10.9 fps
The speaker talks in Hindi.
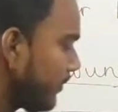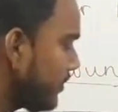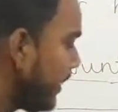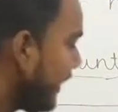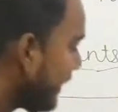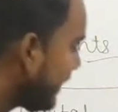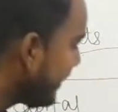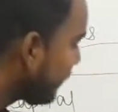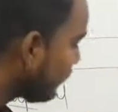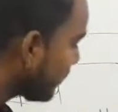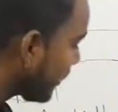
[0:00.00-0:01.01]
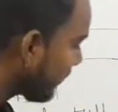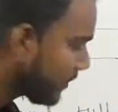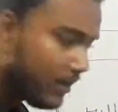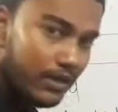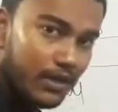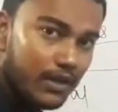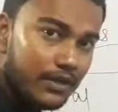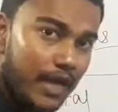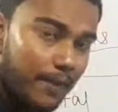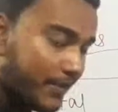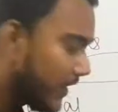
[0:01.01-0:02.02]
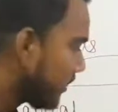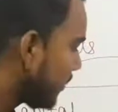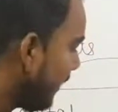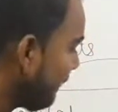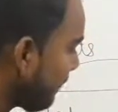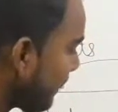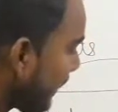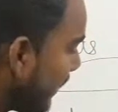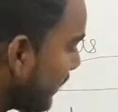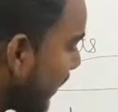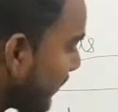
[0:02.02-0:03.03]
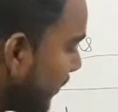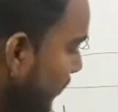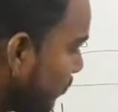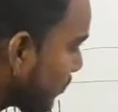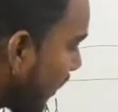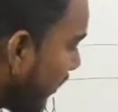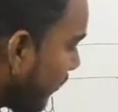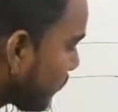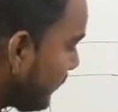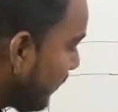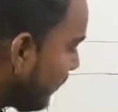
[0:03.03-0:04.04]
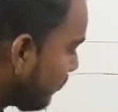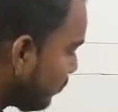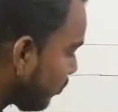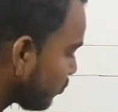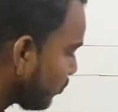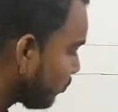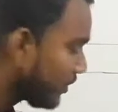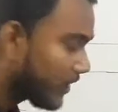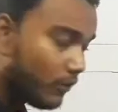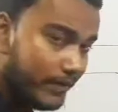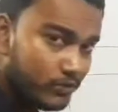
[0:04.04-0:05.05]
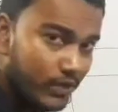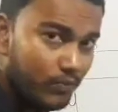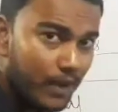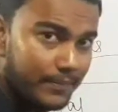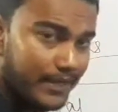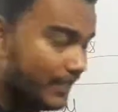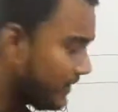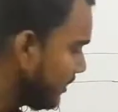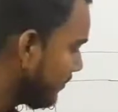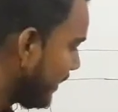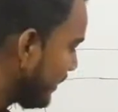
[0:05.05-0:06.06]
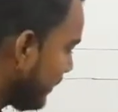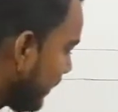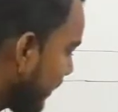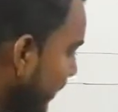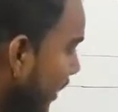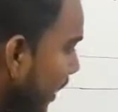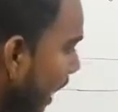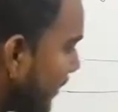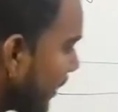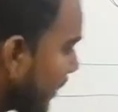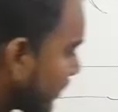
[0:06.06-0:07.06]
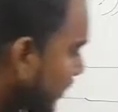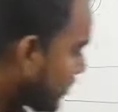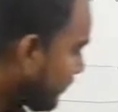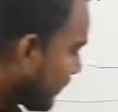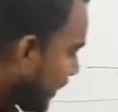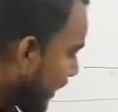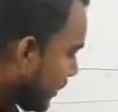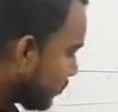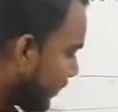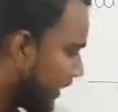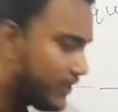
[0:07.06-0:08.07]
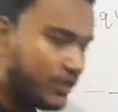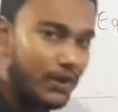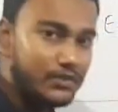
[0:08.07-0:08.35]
रुपीज टेन थाउजेंड का आपका यहाँ पर क्या था ये आपका ड्यू था और उस पर दो सौ दो हजार रुपए जो है वो आपने रिसीव नहीं किया है आपने कितना रिसीव किया है तो एट